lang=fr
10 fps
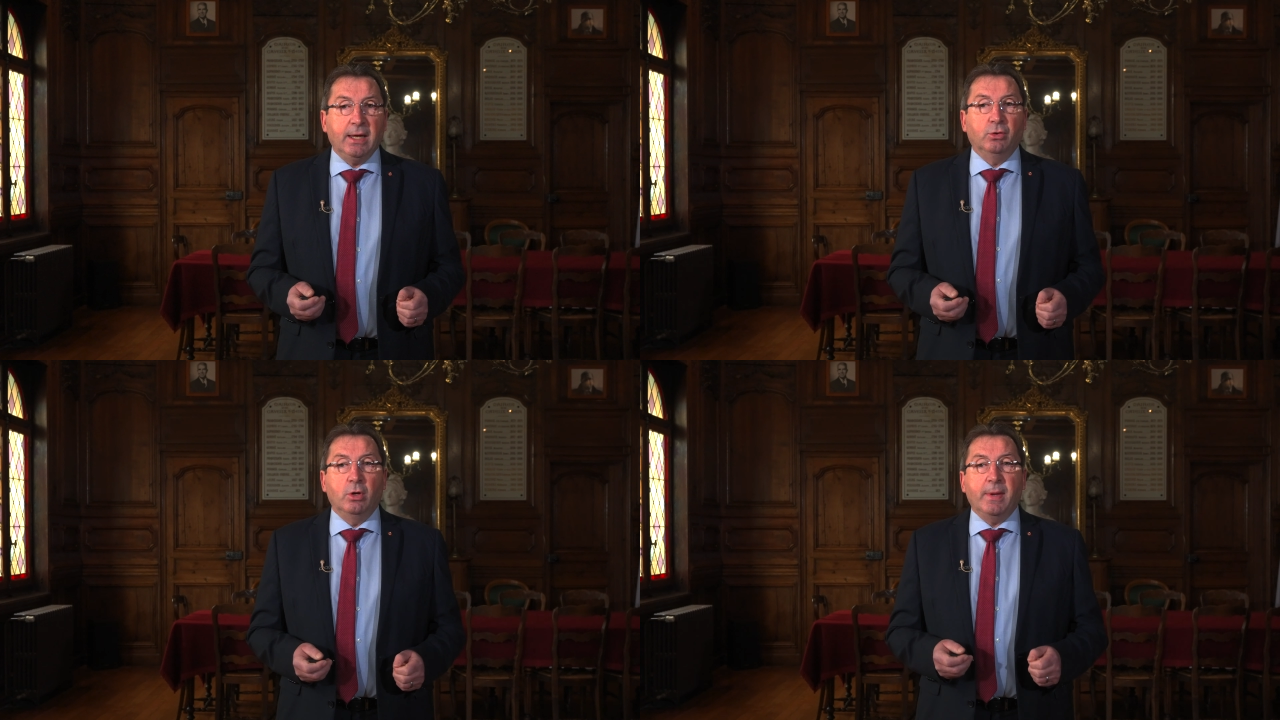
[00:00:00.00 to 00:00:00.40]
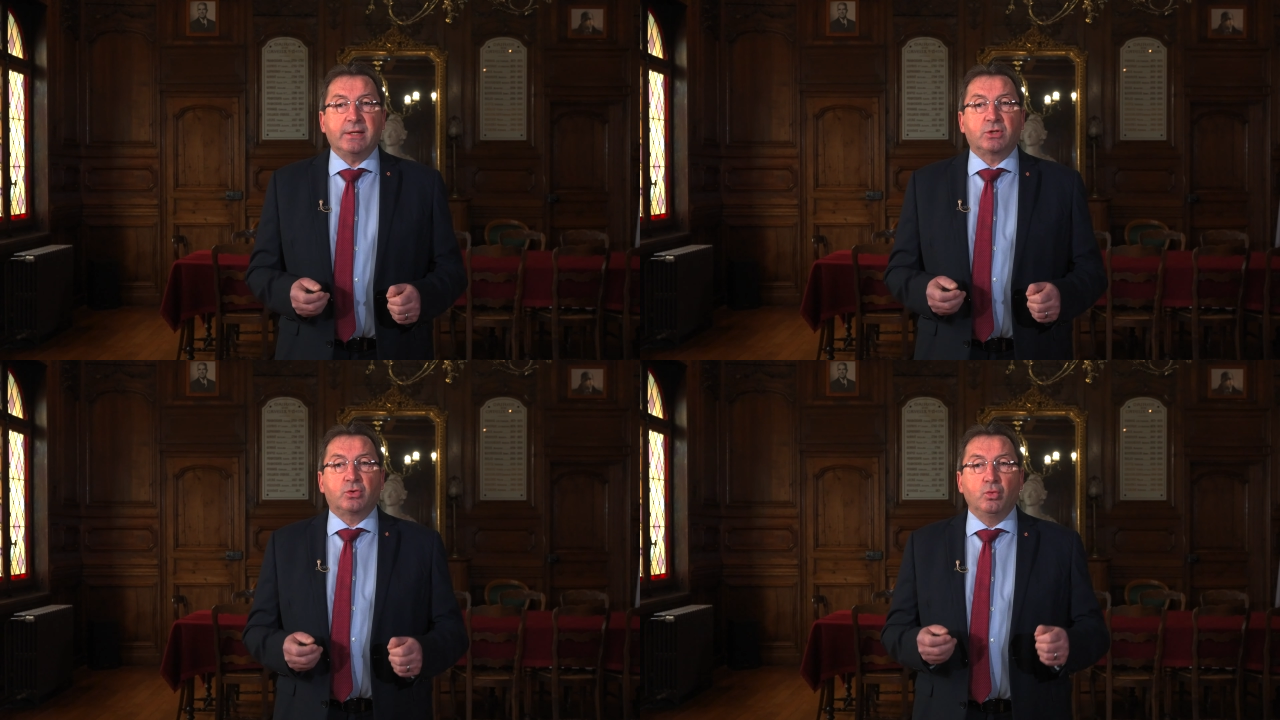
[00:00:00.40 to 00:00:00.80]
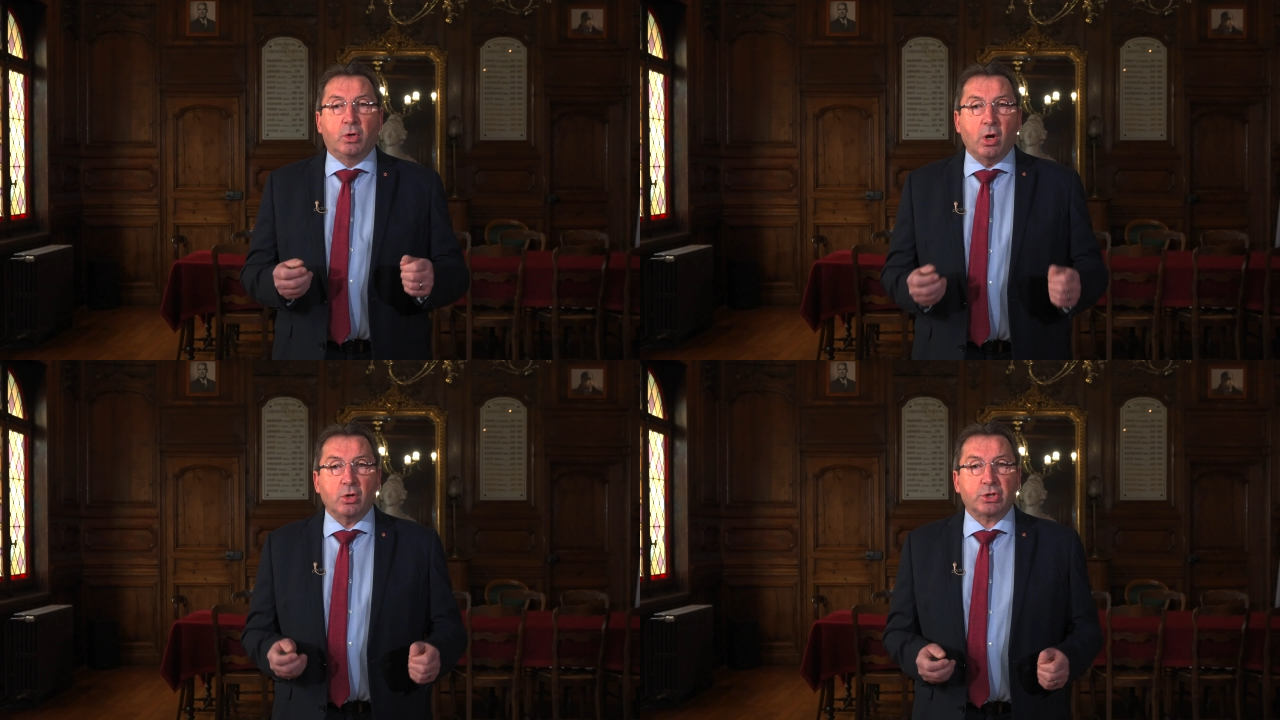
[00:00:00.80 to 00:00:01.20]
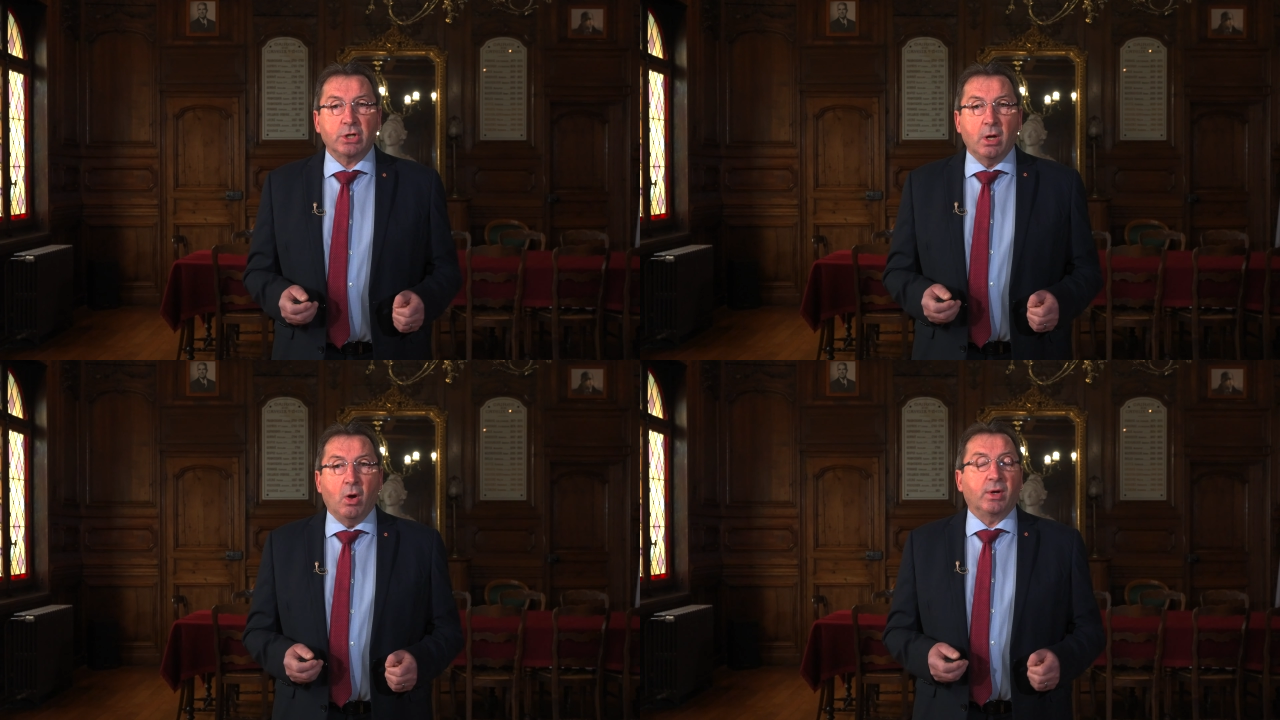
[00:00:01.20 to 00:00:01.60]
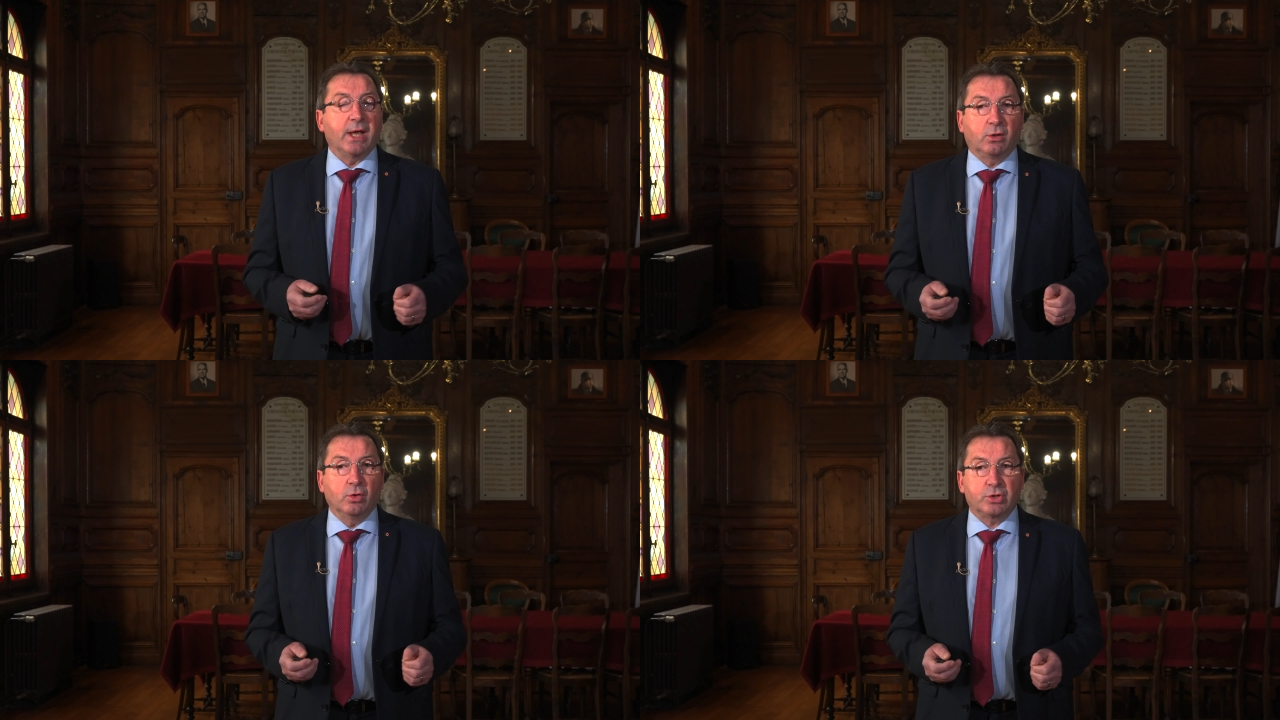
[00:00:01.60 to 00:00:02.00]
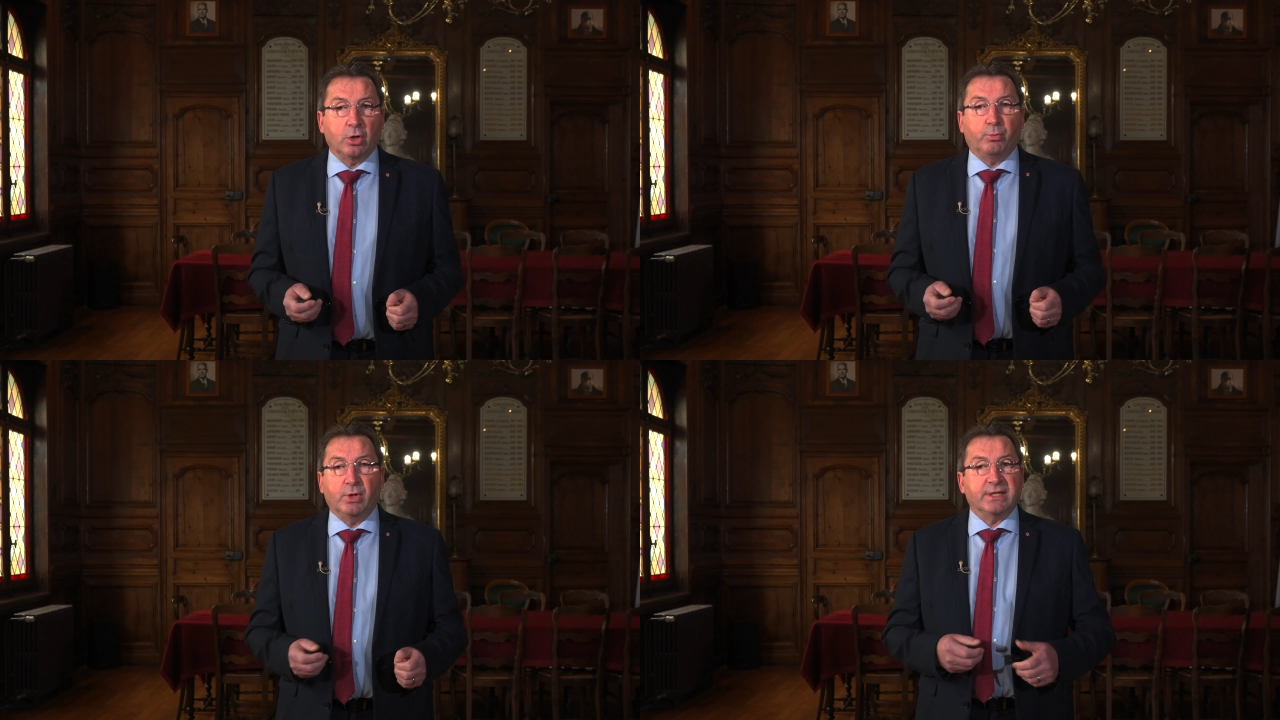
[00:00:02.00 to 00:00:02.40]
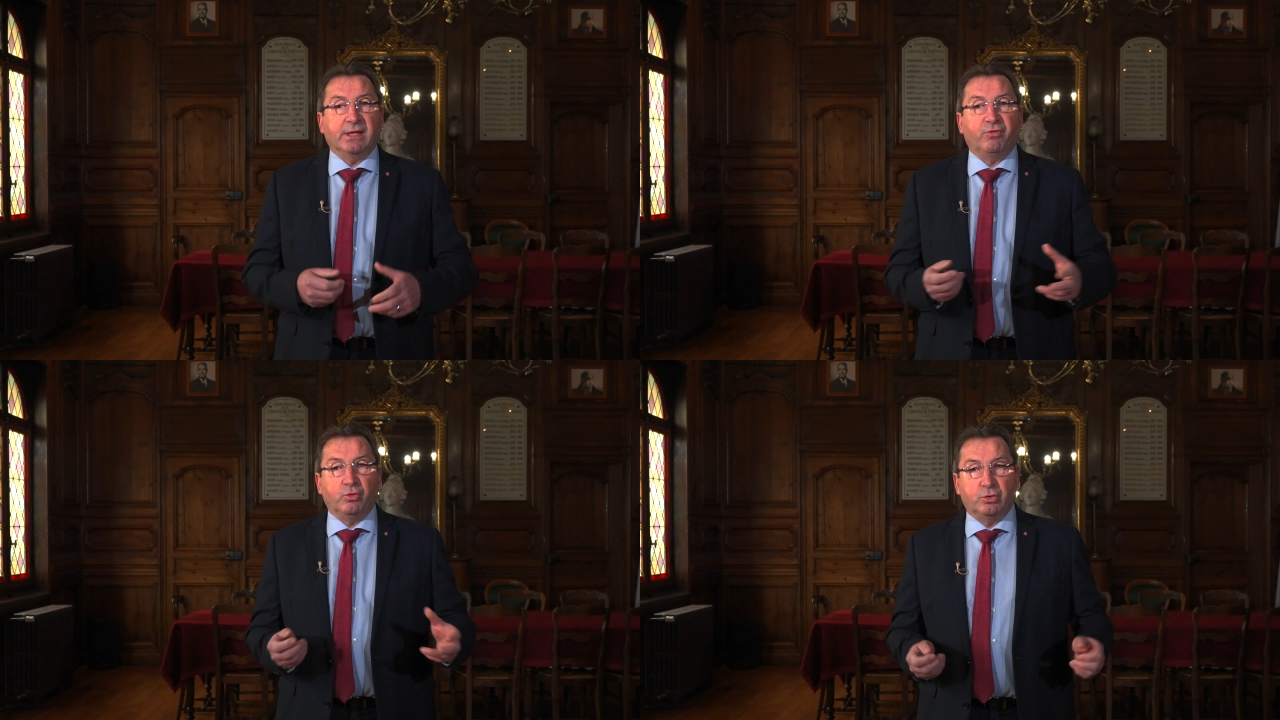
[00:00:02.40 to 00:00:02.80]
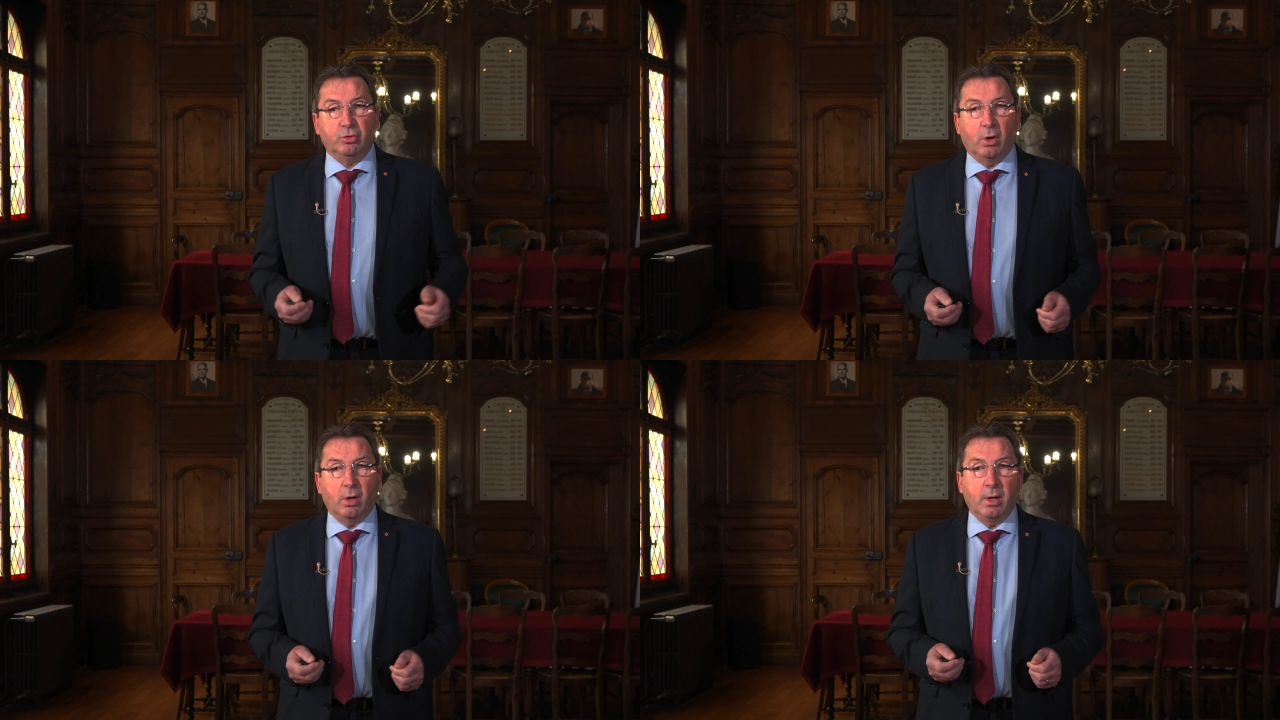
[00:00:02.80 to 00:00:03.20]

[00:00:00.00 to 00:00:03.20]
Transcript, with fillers: et de le mettre sous cloche en quelque sorte pour les années futures,